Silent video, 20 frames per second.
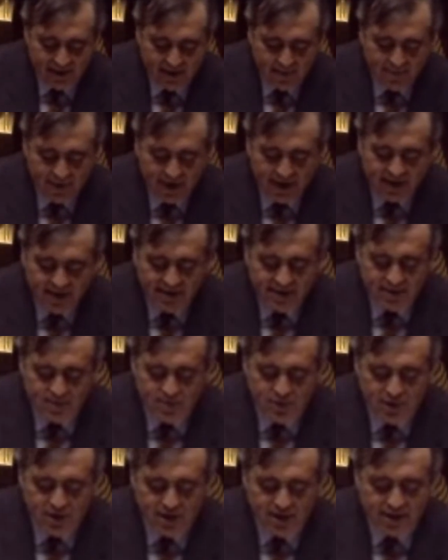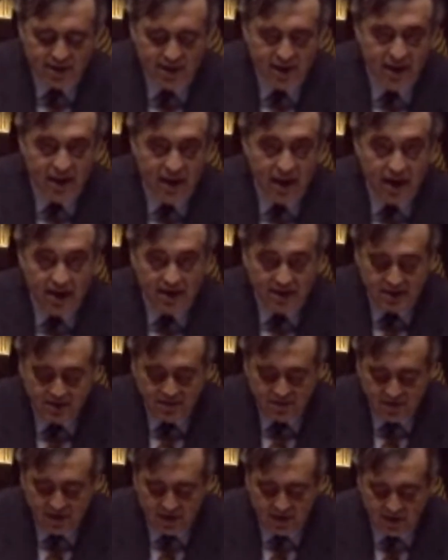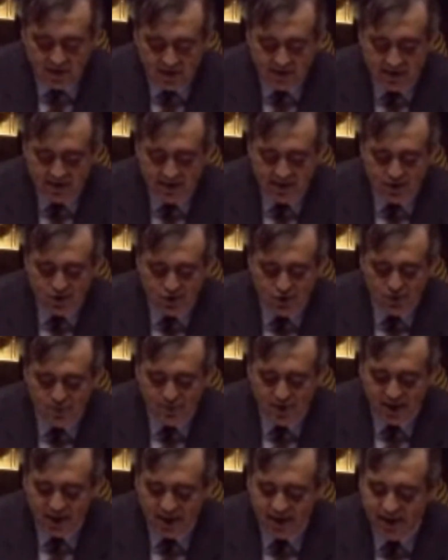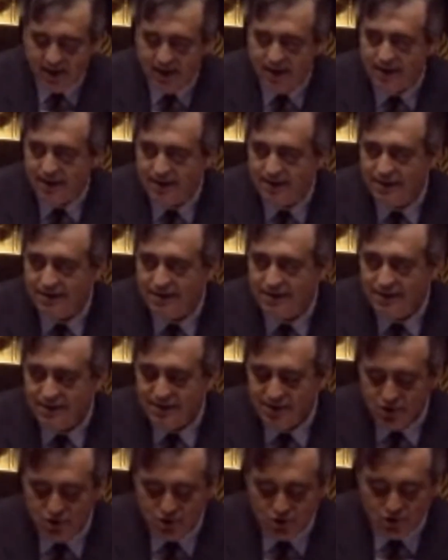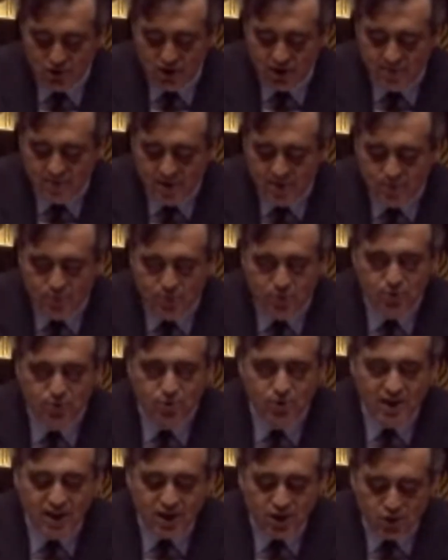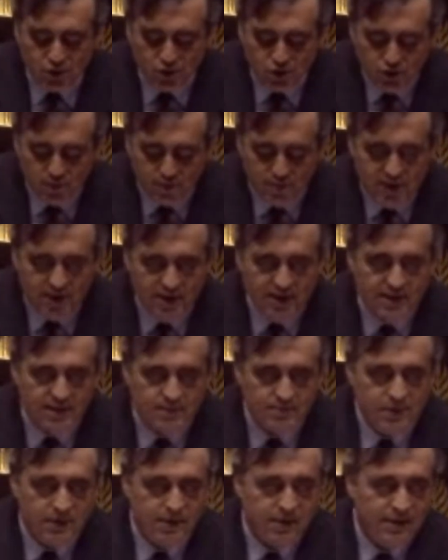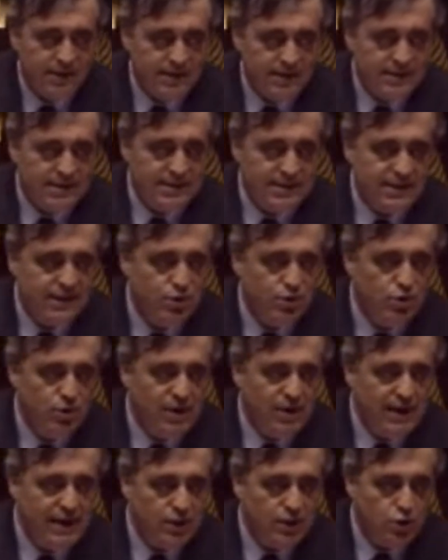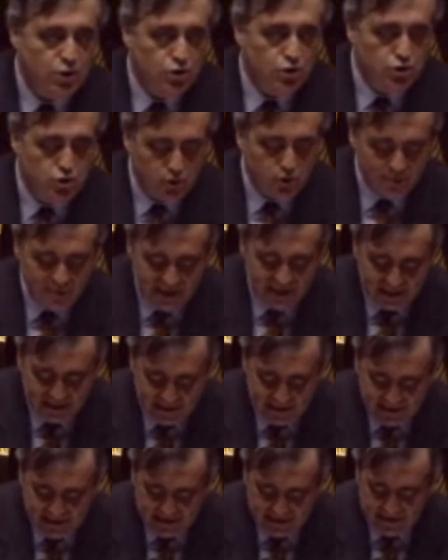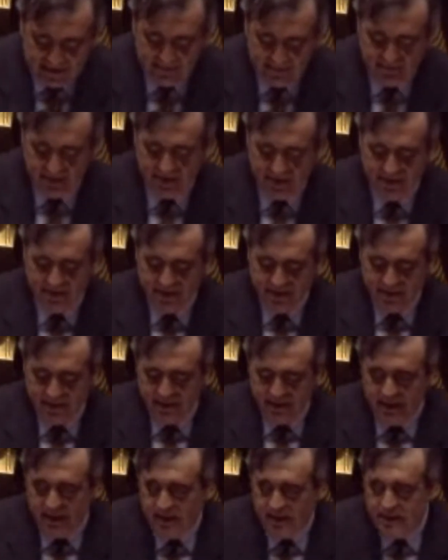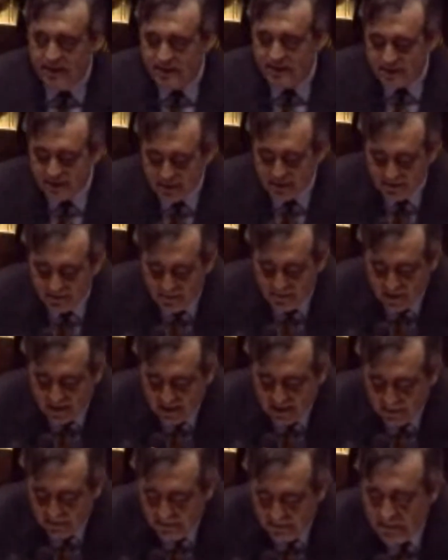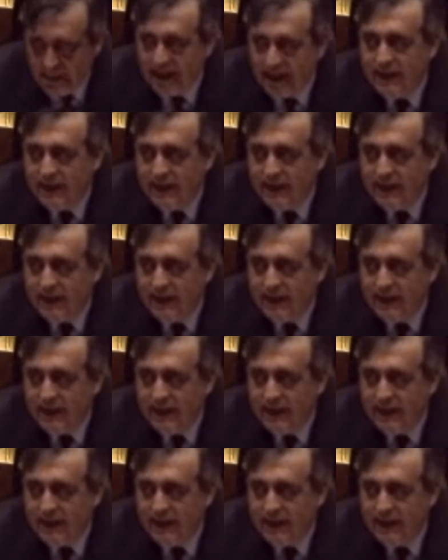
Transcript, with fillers: des parités monétaires indifférentes à l'économie réelle. Ce n'est même plus de l'économisme, c'est de l'économétrisme. Et n'est-il pas